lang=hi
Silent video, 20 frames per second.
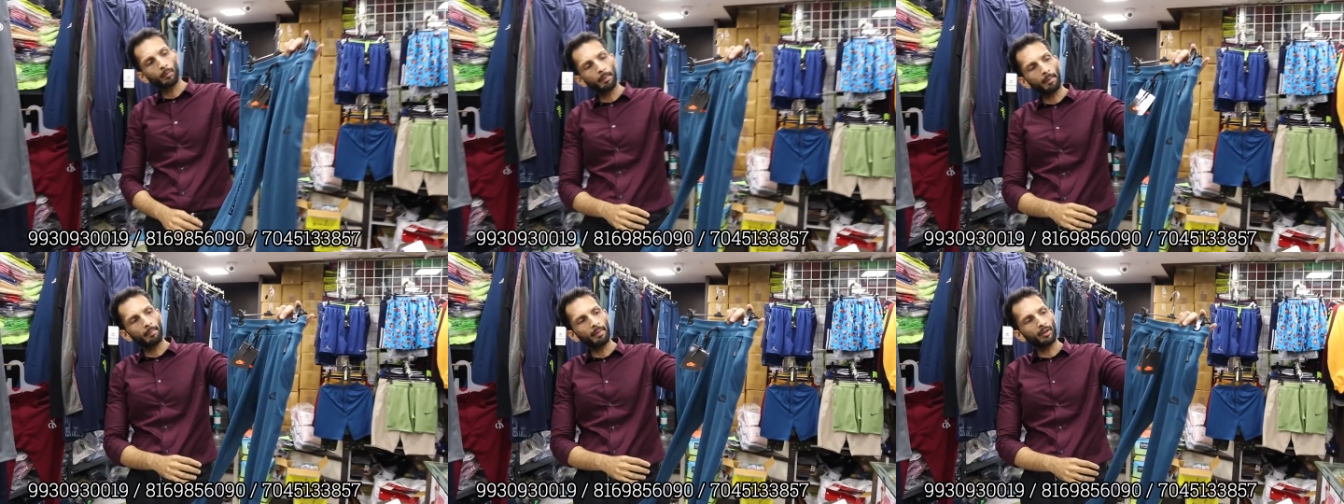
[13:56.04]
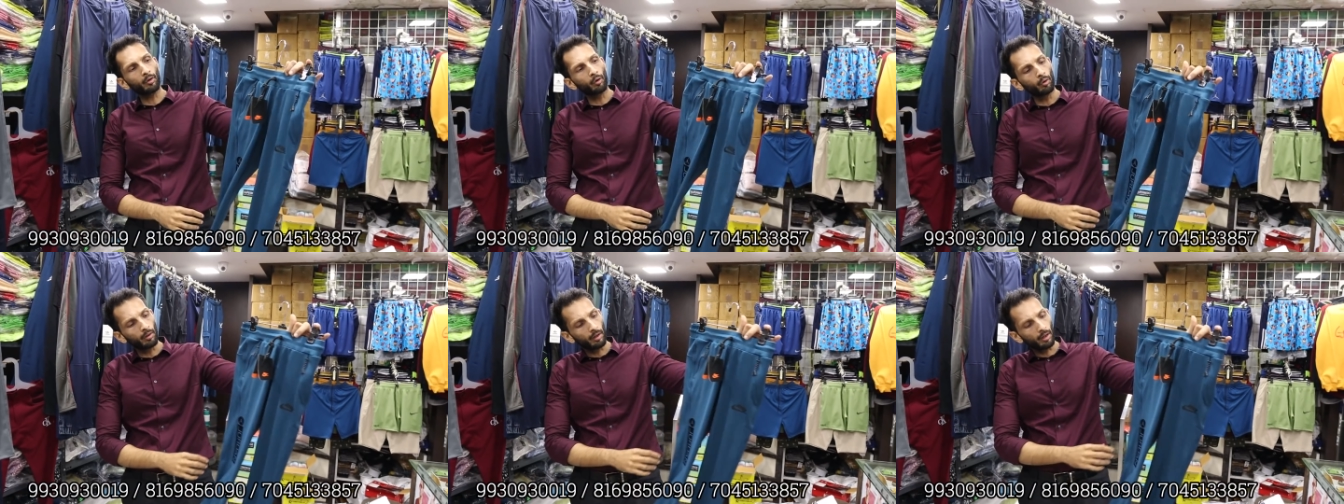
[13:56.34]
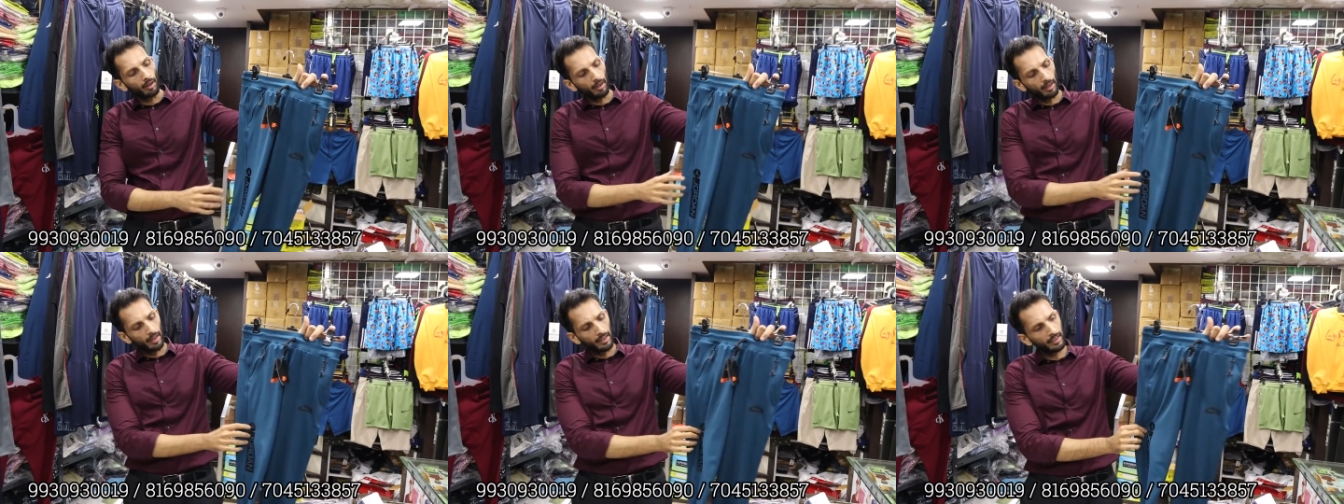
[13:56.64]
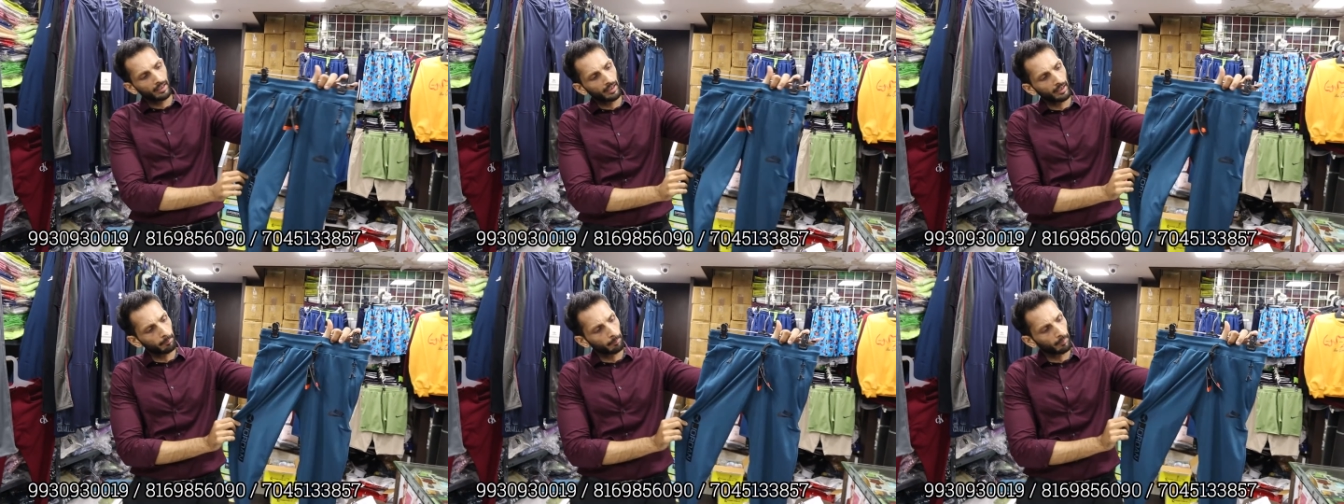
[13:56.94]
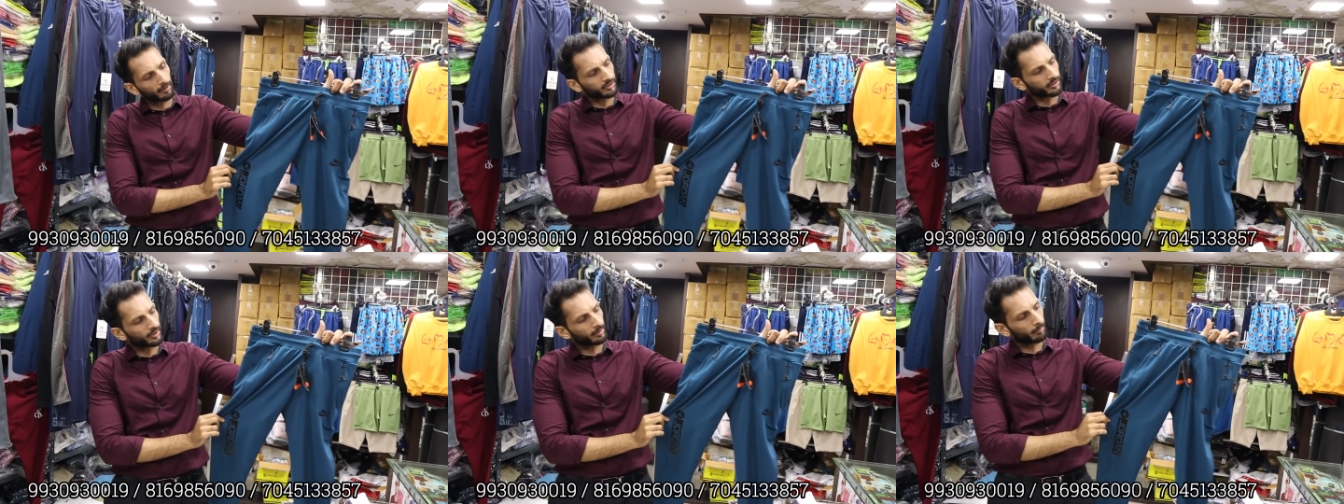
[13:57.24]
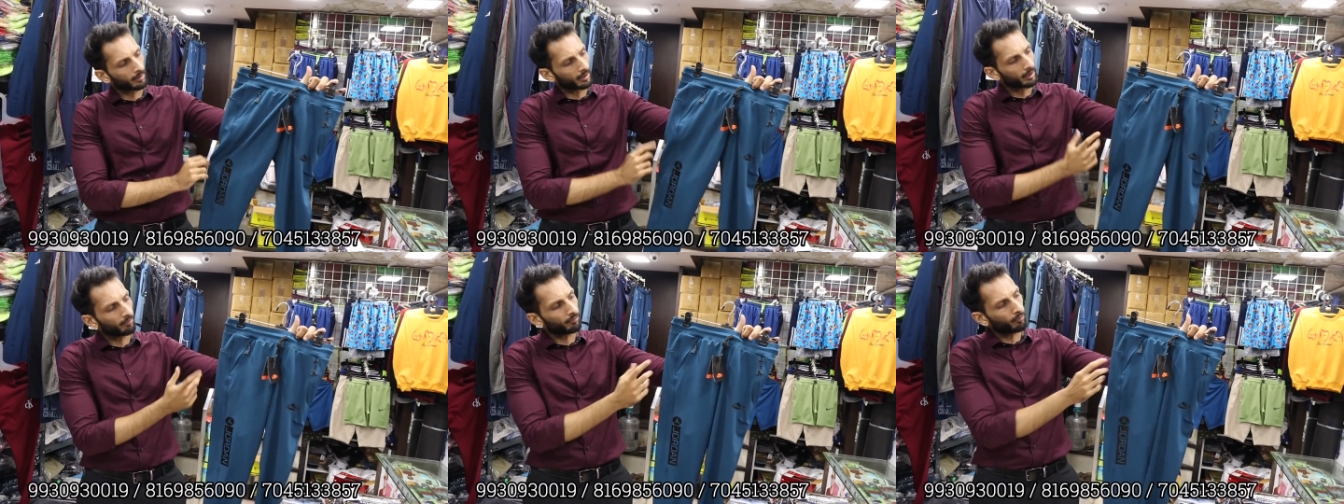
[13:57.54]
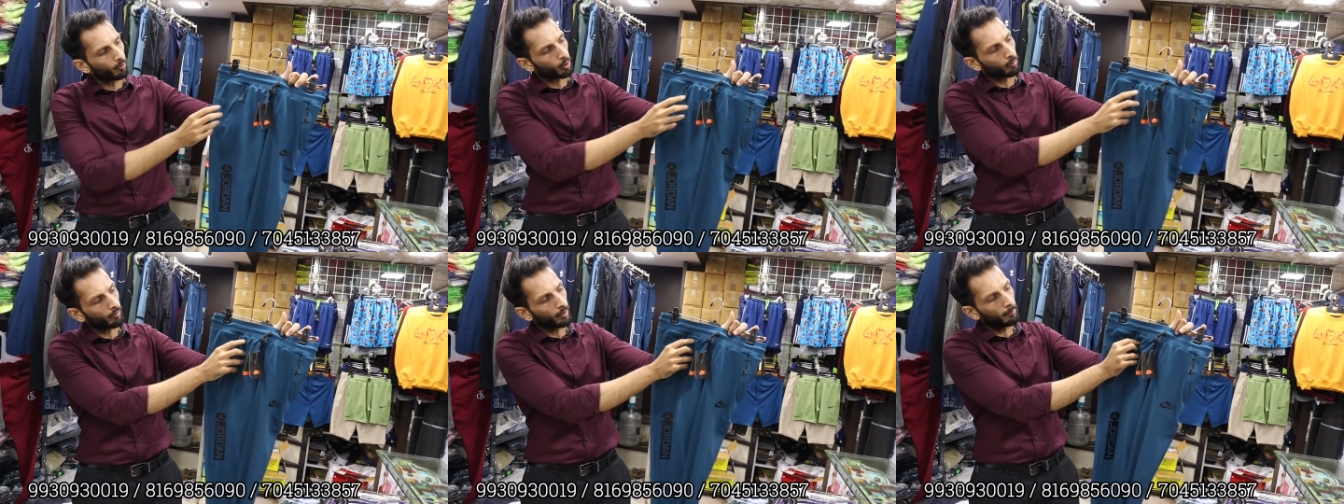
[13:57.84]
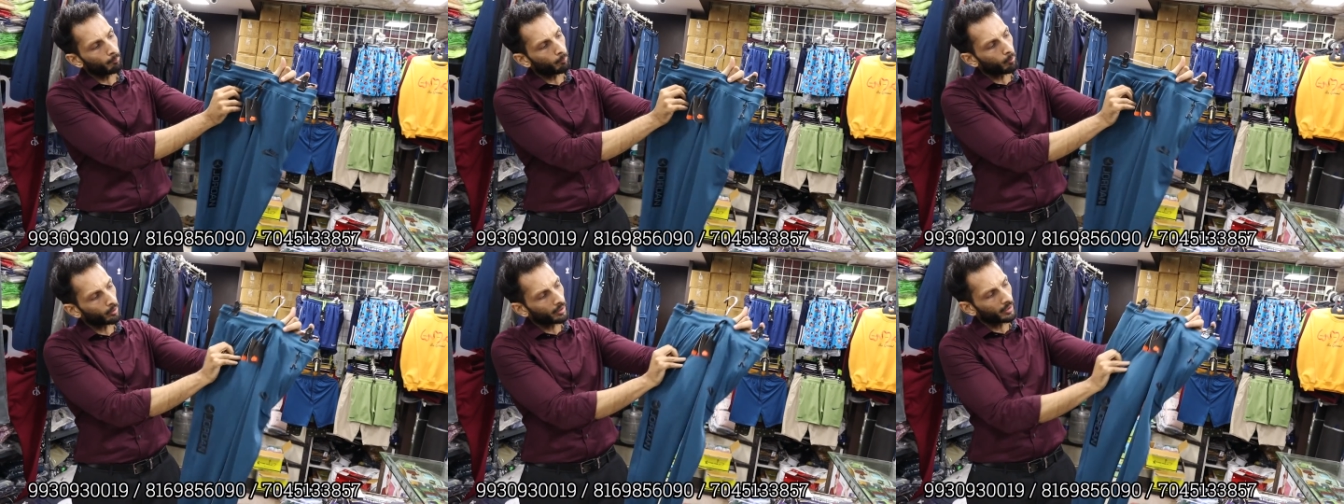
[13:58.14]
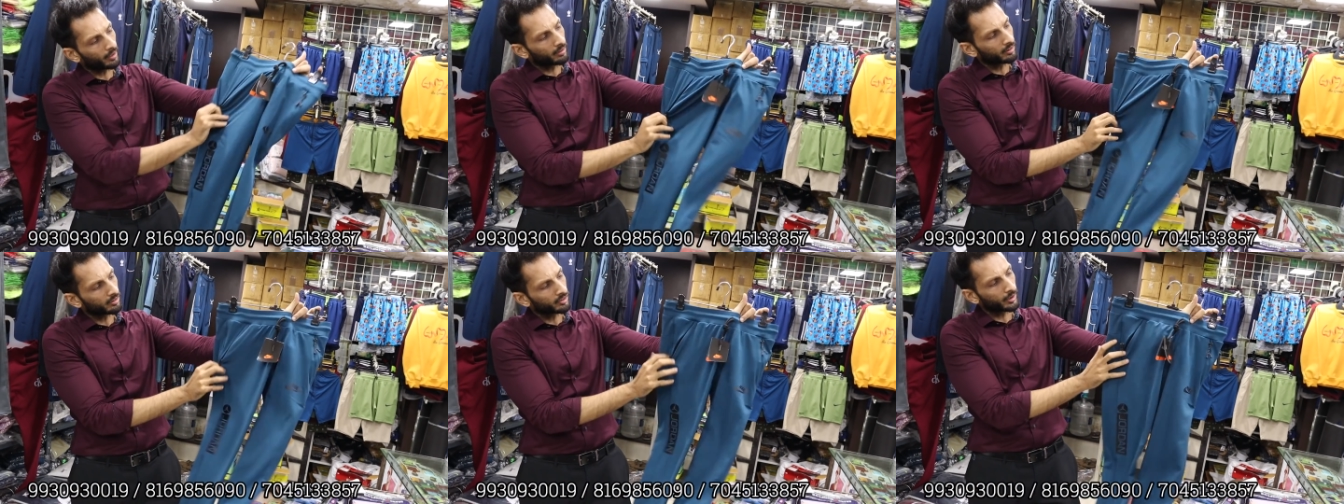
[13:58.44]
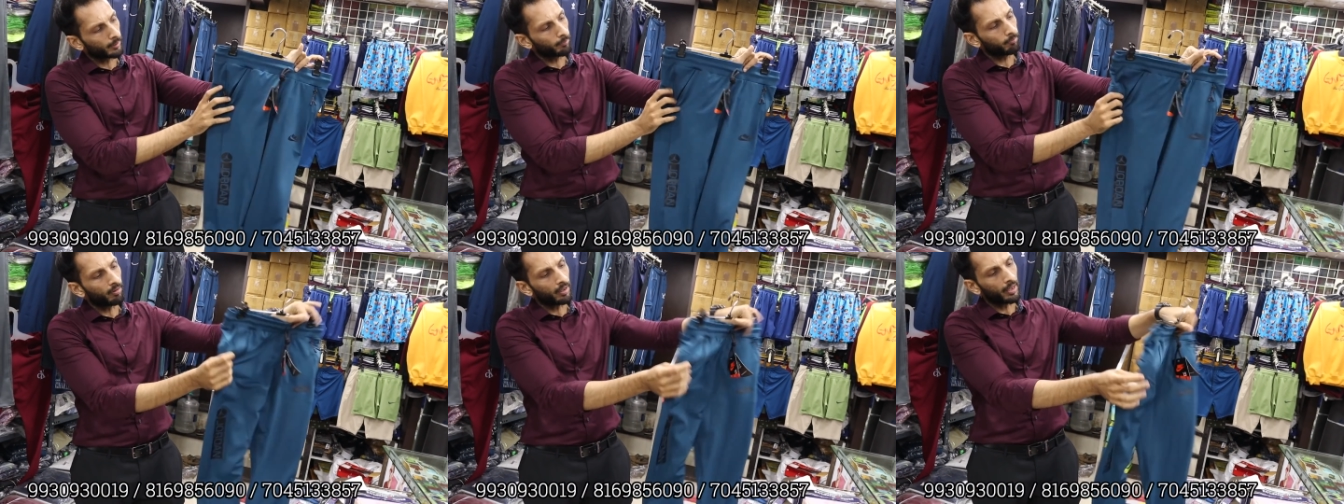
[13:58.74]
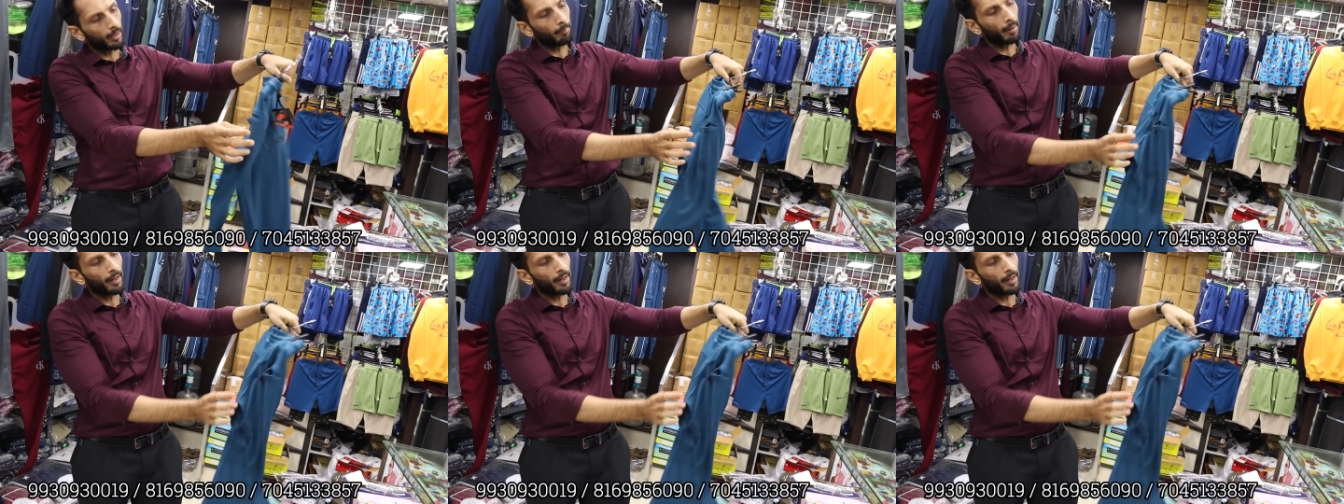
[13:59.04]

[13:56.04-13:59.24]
रुपए में हंड्रेड परसेंट मतलब फोर वे इम्पोर्टेड जिप वाला